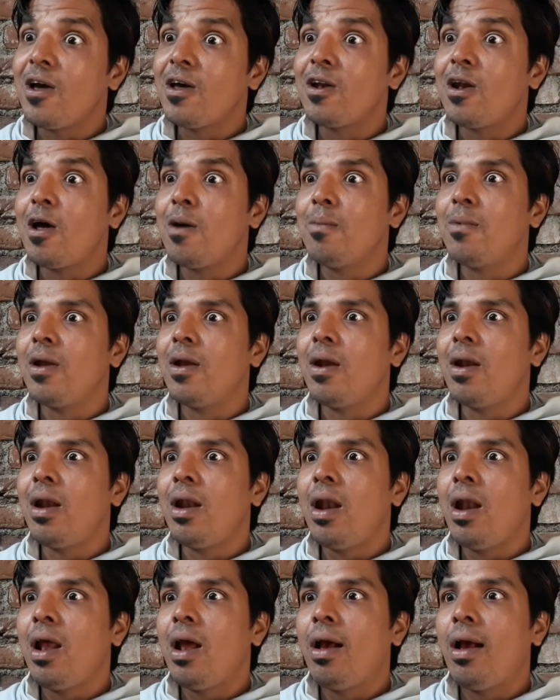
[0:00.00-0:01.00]
है रामलाल
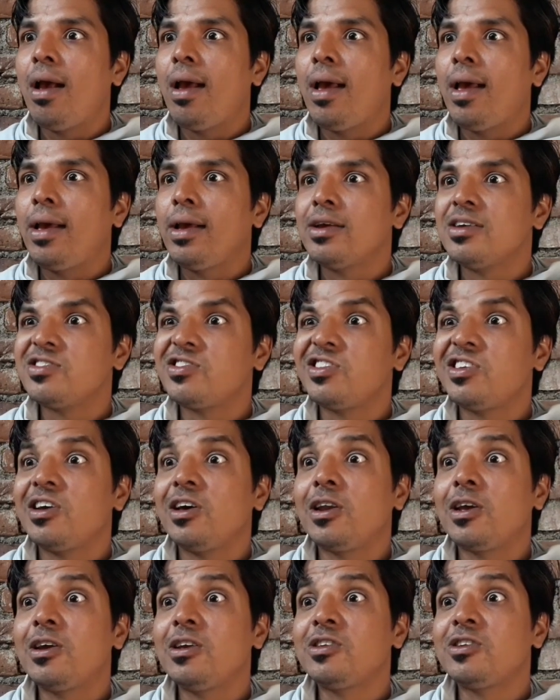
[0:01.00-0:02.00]
इससे
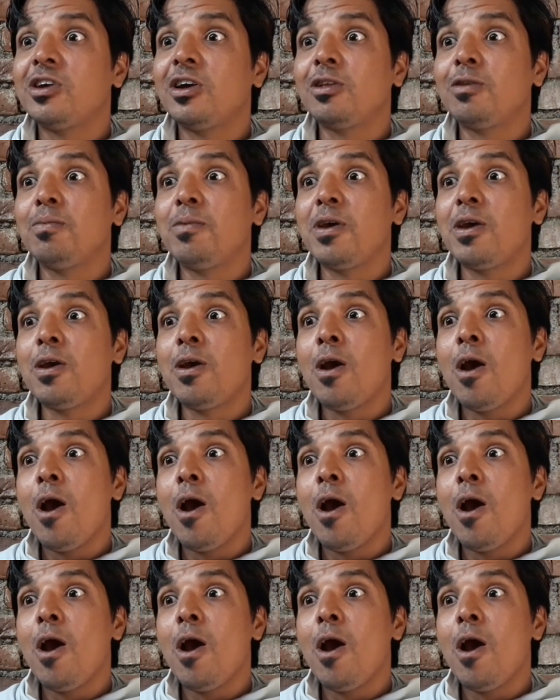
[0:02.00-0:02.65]
घर की छत भी